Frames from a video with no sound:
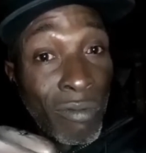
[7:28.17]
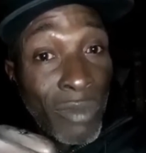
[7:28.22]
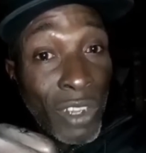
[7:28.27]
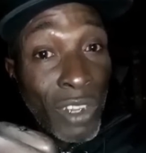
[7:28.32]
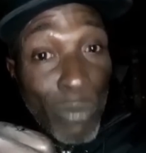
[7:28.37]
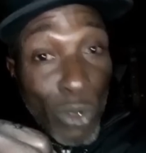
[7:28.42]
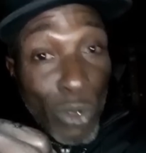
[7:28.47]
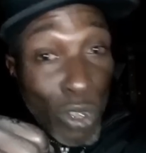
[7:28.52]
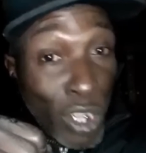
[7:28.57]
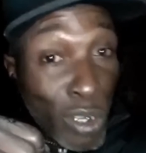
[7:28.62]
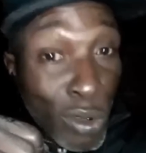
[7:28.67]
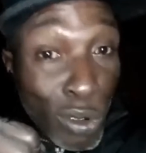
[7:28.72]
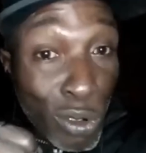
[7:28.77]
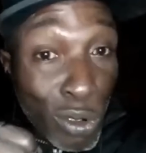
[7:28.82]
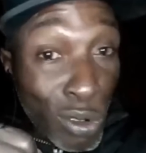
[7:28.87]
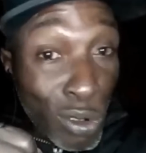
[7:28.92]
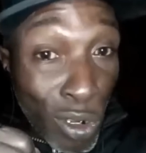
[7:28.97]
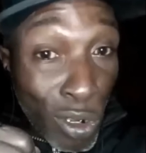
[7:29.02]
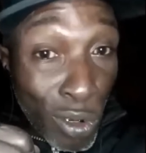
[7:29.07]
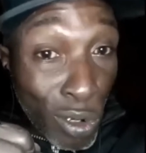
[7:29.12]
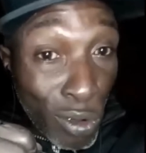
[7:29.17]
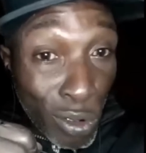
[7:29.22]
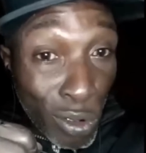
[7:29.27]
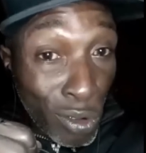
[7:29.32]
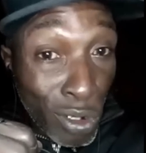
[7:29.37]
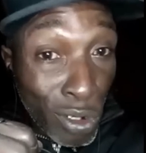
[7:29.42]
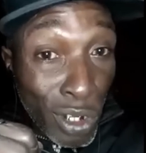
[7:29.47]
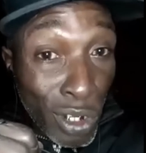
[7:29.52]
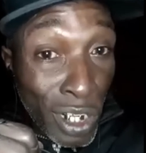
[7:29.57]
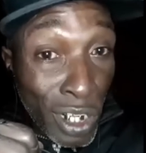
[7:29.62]
Porque yo solo no soy
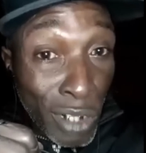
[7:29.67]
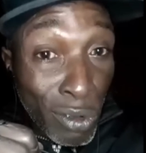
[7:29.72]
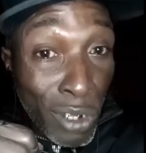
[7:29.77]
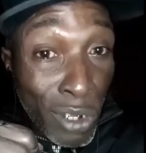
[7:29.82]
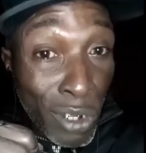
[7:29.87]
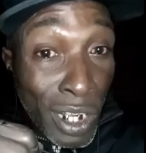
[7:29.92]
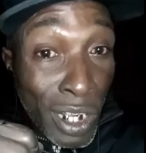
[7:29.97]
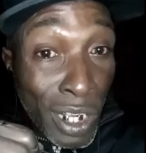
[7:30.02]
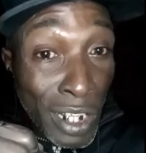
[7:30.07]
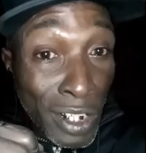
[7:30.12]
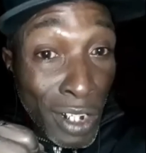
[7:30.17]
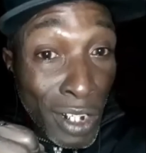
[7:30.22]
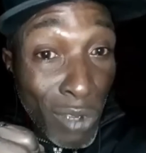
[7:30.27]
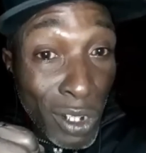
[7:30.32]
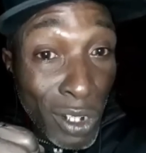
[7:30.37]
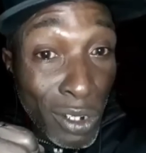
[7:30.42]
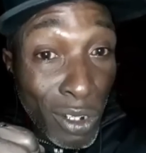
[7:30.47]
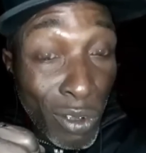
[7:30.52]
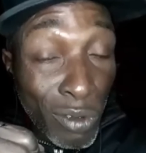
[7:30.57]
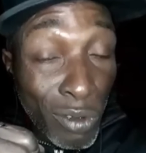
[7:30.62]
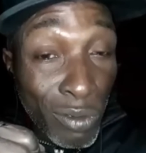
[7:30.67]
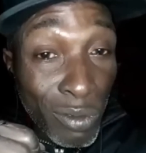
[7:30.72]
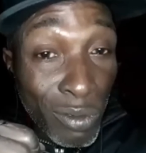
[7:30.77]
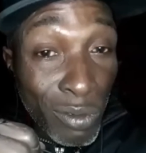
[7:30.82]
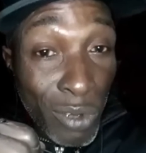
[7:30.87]
el que estoy en la situación.